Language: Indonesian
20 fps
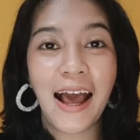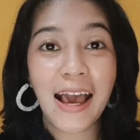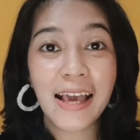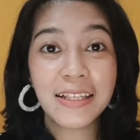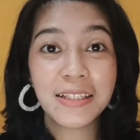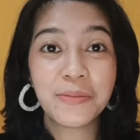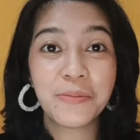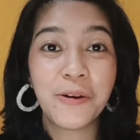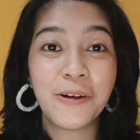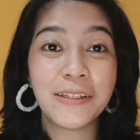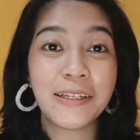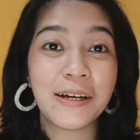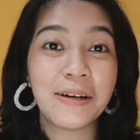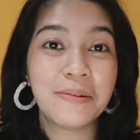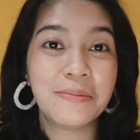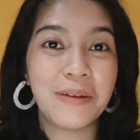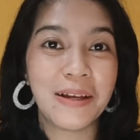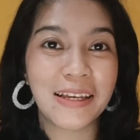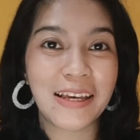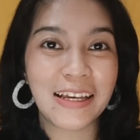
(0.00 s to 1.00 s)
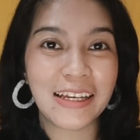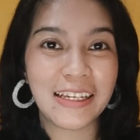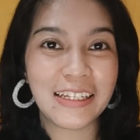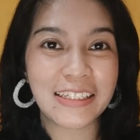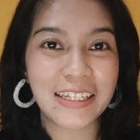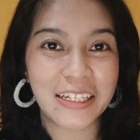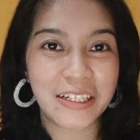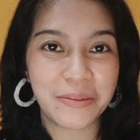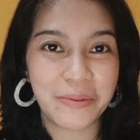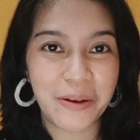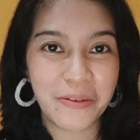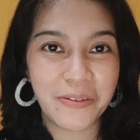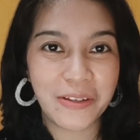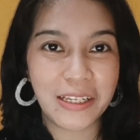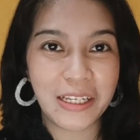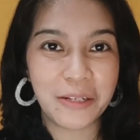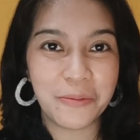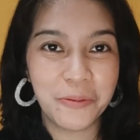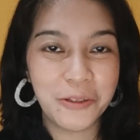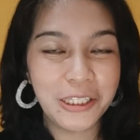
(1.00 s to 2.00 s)
Hai semuanya, balik lagi di channel
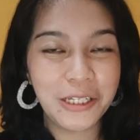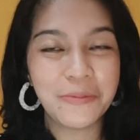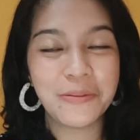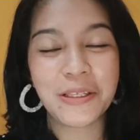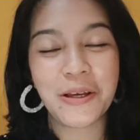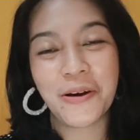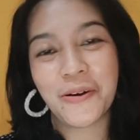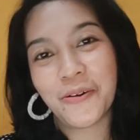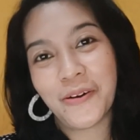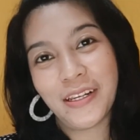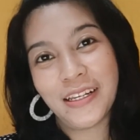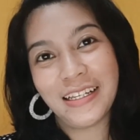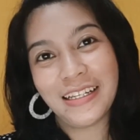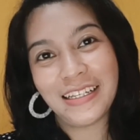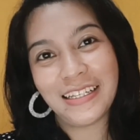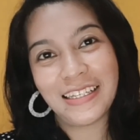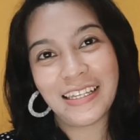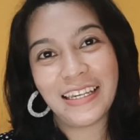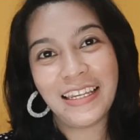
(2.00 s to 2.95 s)
Mavi Dini Putri bersama gue Dini.